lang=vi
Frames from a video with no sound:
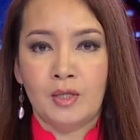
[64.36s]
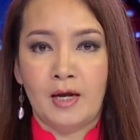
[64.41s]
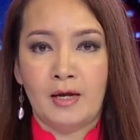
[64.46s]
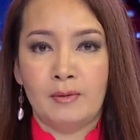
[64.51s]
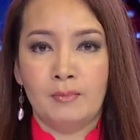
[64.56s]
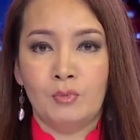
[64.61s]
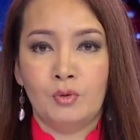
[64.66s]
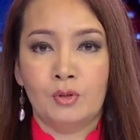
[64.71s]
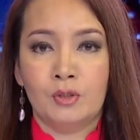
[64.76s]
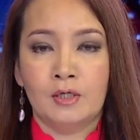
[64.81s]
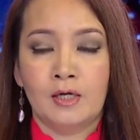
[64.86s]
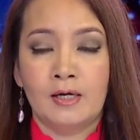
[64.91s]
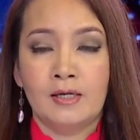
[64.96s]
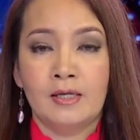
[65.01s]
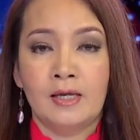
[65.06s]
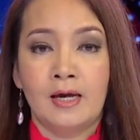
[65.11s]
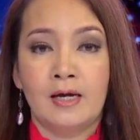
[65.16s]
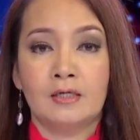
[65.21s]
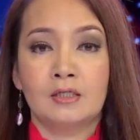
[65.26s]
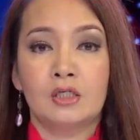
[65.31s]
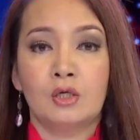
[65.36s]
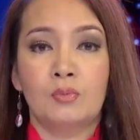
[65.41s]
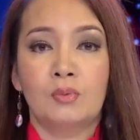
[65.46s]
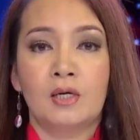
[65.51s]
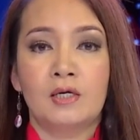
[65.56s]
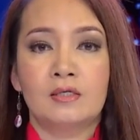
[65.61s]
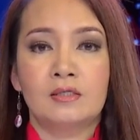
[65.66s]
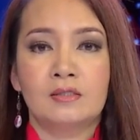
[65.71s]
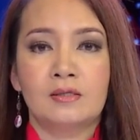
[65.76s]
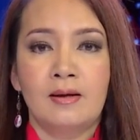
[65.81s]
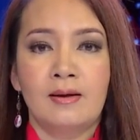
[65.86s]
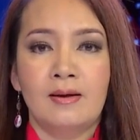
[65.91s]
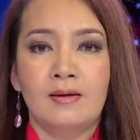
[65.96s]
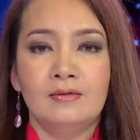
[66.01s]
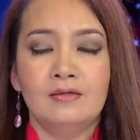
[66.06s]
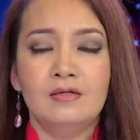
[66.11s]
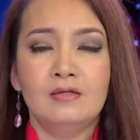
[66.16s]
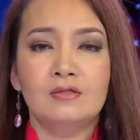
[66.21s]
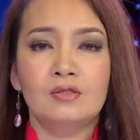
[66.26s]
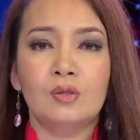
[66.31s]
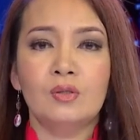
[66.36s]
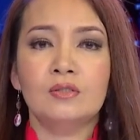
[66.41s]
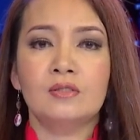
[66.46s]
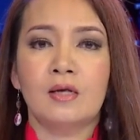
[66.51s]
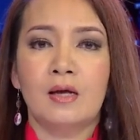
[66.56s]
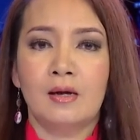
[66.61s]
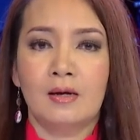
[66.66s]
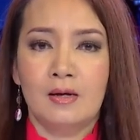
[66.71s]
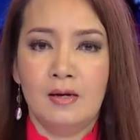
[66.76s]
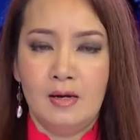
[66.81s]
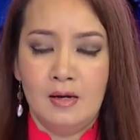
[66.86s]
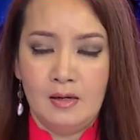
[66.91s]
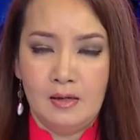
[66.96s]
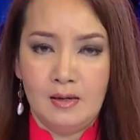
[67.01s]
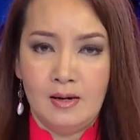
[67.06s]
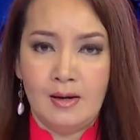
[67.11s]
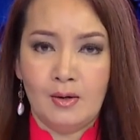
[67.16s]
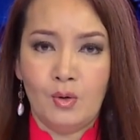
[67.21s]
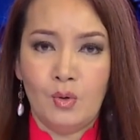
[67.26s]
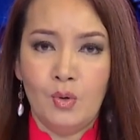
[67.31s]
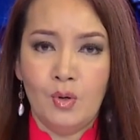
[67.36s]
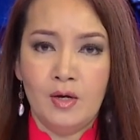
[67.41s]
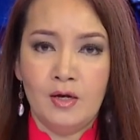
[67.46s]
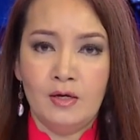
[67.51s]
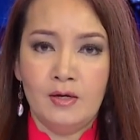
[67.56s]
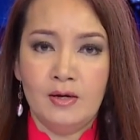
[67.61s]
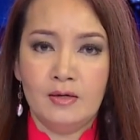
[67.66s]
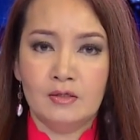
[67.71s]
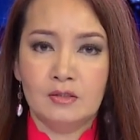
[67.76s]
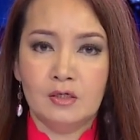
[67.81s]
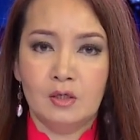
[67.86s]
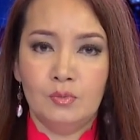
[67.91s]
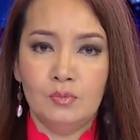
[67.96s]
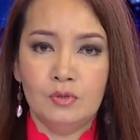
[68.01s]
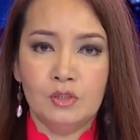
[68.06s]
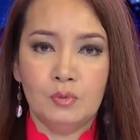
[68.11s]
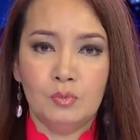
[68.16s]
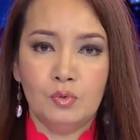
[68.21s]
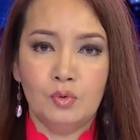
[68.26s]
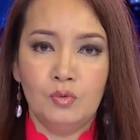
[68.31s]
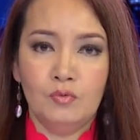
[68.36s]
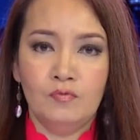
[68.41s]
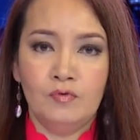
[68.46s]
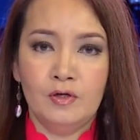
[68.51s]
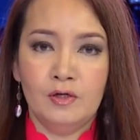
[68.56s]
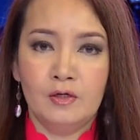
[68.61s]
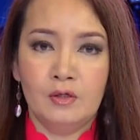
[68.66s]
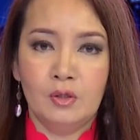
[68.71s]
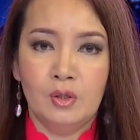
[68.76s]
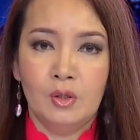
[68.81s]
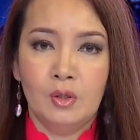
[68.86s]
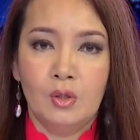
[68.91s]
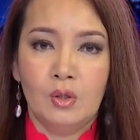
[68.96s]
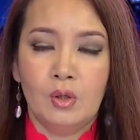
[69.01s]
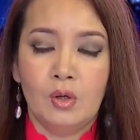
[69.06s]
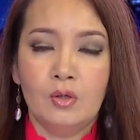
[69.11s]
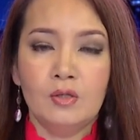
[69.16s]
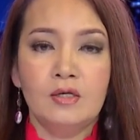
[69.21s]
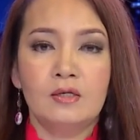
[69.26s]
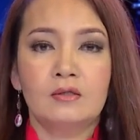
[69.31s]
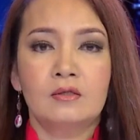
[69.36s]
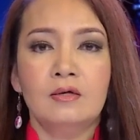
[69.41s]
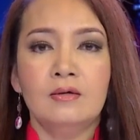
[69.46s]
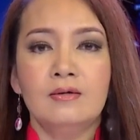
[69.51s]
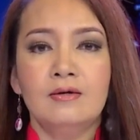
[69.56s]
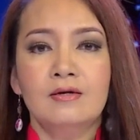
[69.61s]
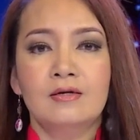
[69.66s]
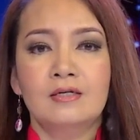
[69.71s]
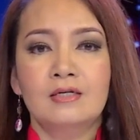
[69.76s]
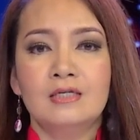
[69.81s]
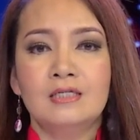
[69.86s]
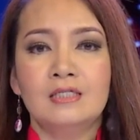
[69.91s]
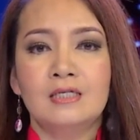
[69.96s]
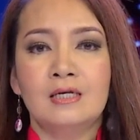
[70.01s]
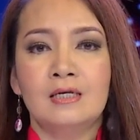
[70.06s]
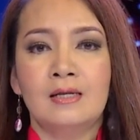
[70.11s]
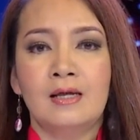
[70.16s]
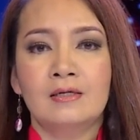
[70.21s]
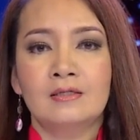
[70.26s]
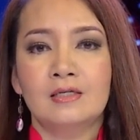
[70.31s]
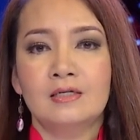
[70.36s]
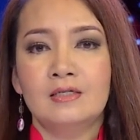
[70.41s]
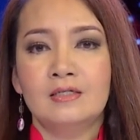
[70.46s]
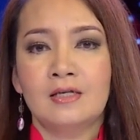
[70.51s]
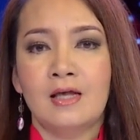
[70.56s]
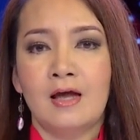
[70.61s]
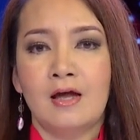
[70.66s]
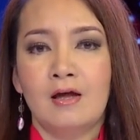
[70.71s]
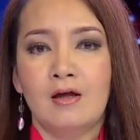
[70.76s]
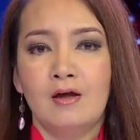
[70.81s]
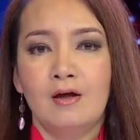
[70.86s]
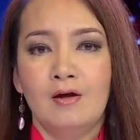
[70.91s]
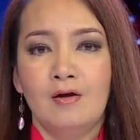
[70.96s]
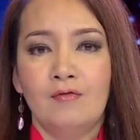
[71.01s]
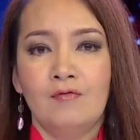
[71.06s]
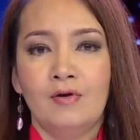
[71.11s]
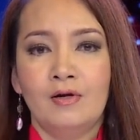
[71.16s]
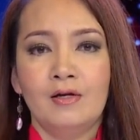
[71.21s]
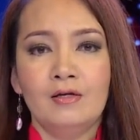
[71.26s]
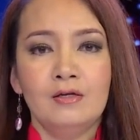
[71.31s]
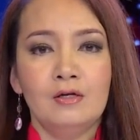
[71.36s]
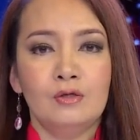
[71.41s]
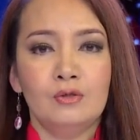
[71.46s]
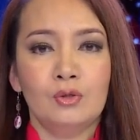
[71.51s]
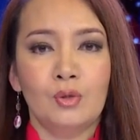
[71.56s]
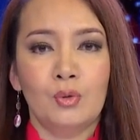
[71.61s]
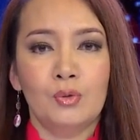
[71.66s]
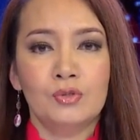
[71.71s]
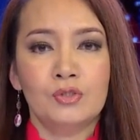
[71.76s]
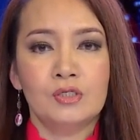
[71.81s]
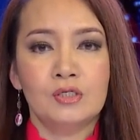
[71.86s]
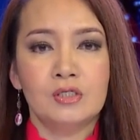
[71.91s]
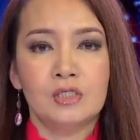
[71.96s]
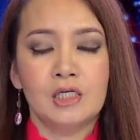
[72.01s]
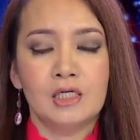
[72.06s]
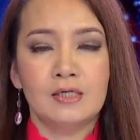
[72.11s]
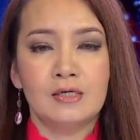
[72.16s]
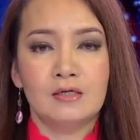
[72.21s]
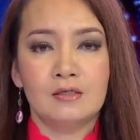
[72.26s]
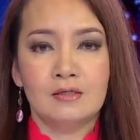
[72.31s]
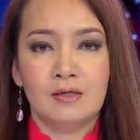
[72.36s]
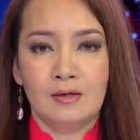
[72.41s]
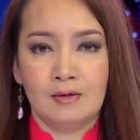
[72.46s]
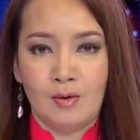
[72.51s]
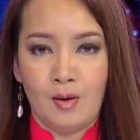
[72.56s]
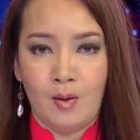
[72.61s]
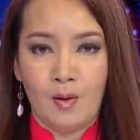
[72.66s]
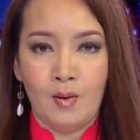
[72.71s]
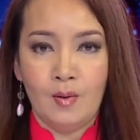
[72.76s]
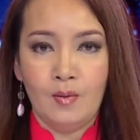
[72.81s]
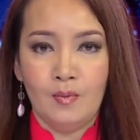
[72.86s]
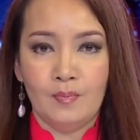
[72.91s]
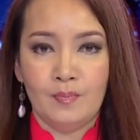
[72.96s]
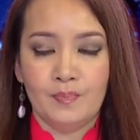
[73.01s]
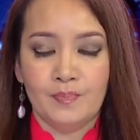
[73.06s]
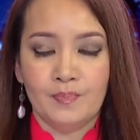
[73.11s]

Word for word: tại một căn nhà trồng cần sa, nhưng rõ ràng là cô ấy đang sống trong công viên, có nhận thức được những gì đang diễn ra và đã nhận tội dựa trên cơ sở đó.